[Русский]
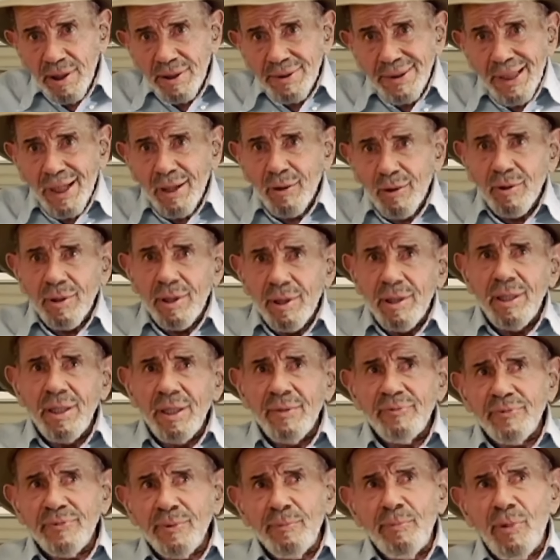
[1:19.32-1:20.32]
Однако,
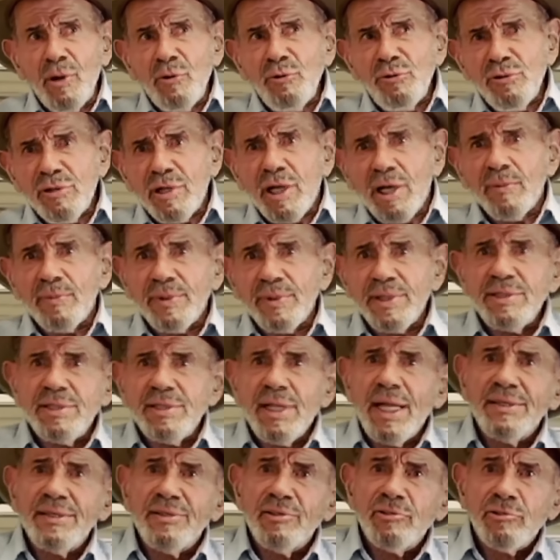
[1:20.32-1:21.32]
если бы
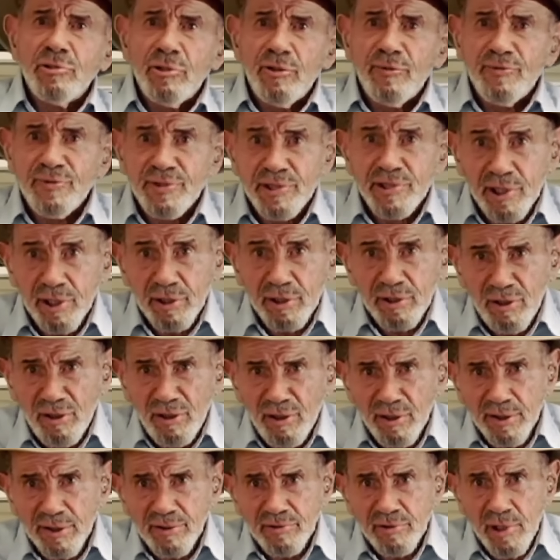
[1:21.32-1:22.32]
автопроизводители
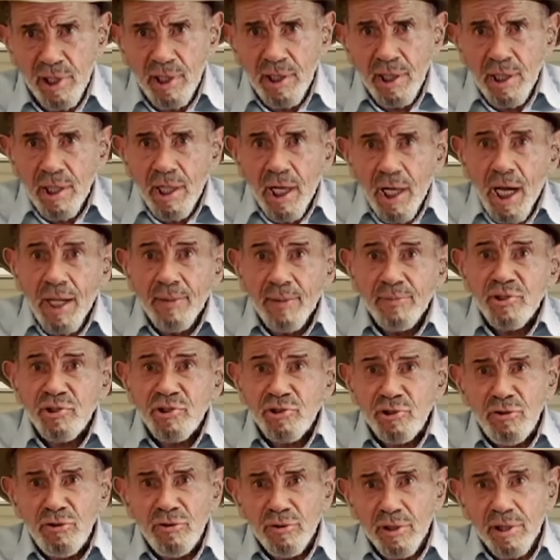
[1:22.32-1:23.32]
обязаны были
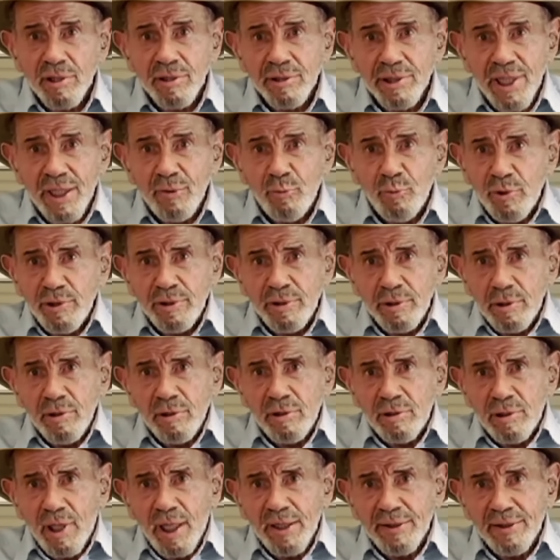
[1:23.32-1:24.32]
обслуживать свои машины, я
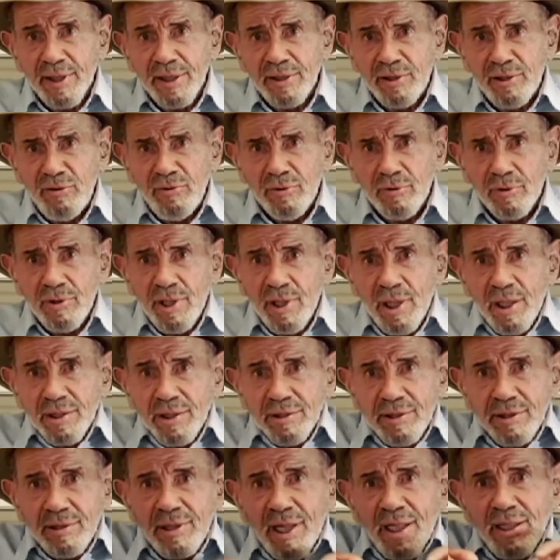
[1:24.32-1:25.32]
уверен, они выглядели
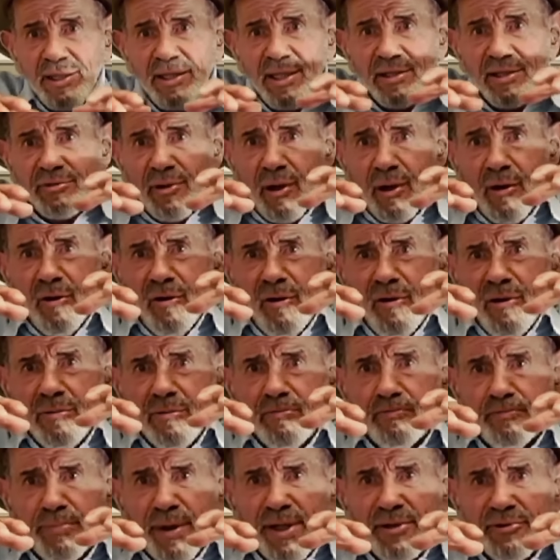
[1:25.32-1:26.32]
бы совсем иначе.
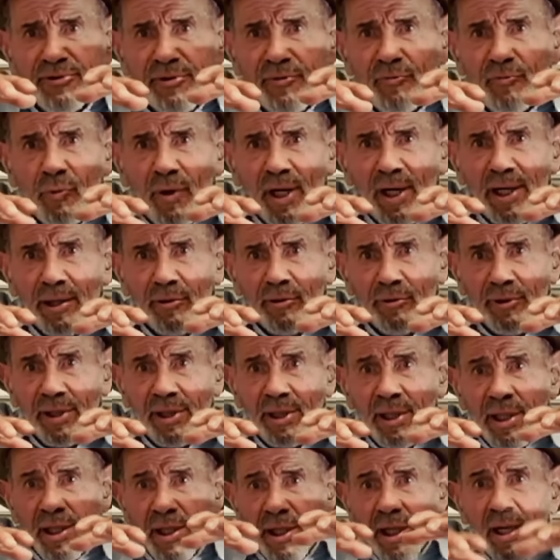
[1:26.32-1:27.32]
Сейчас
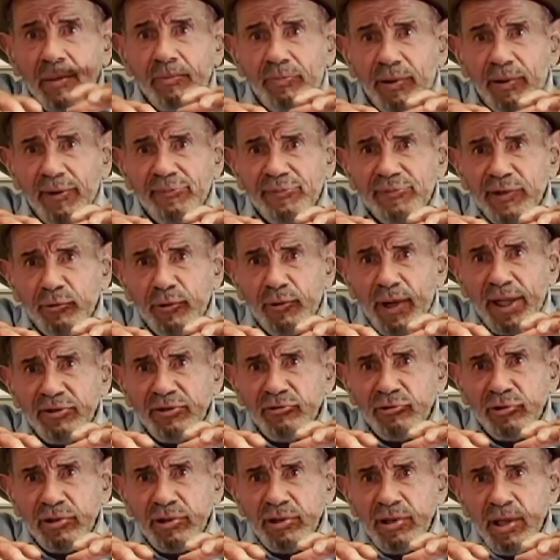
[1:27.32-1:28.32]
двигатель скрыт за
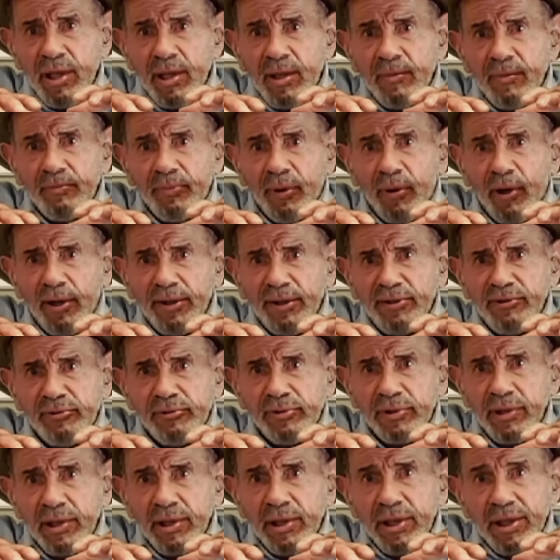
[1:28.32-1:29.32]
пучками кабелей,
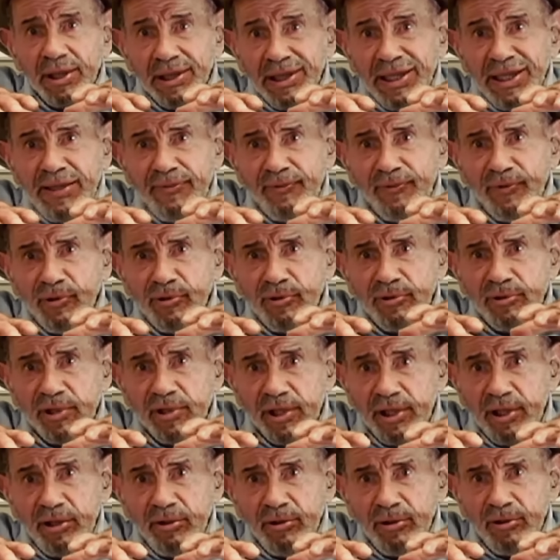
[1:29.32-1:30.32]
различными деталями и
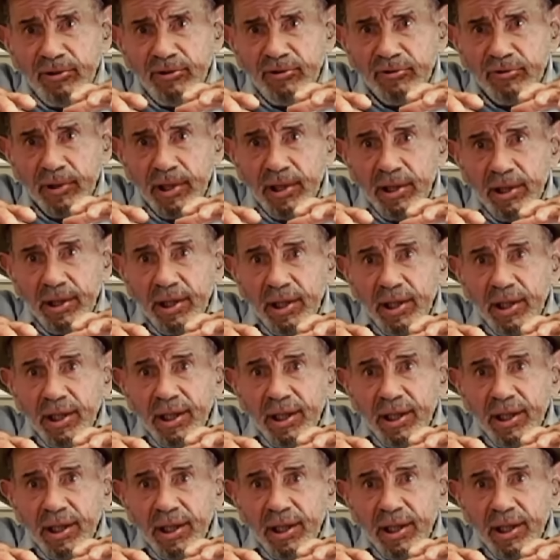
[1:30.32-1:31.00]
рычагами.